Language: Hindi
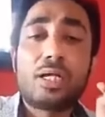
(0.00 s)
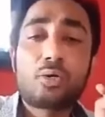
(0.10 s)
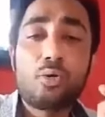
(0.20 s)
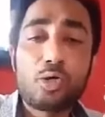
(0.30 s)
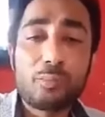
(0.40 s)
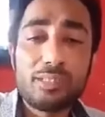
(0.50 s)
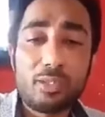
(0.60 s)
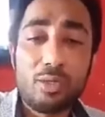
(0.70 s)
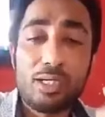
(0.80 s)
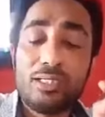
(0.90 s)
ना कोर्ट में
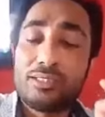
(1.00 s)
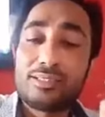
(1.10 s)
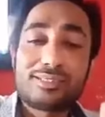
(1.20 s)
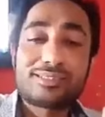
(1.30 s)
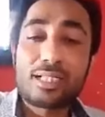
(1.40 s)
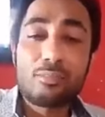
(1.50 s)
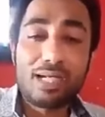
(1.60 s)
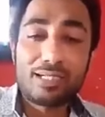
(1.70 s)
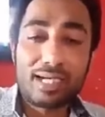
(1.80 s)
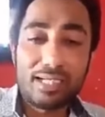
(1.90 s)
जाऊंगा जैसे
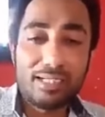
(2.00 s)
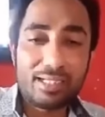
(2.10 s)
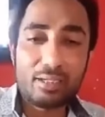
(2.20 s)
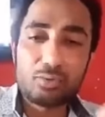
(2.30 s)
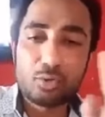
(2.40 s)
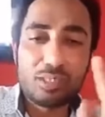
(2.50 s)
सलमान खान ने कहा